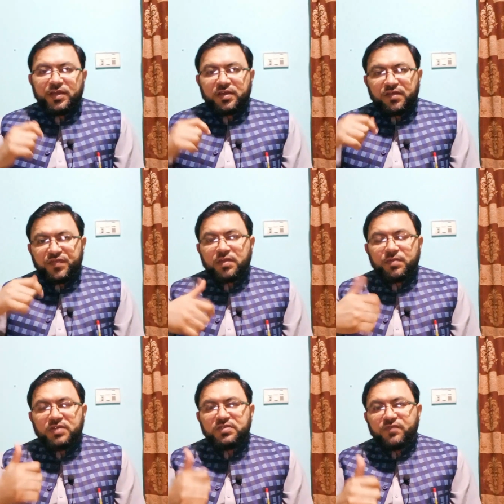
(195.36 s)
एक हफ़्ते के
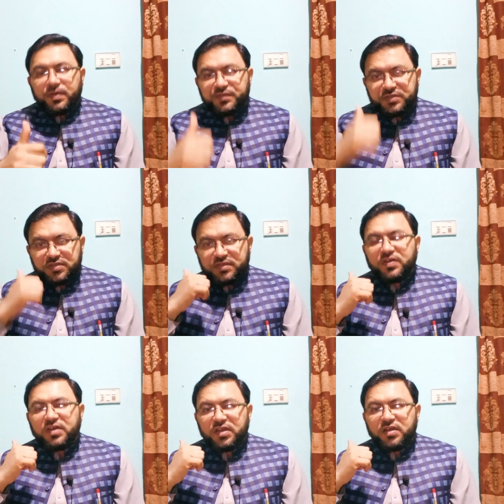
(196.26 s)
बाद ये वापसी का
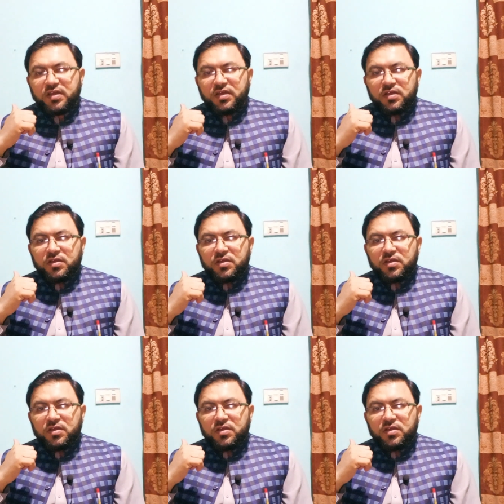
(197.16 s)
सफ़र करेगा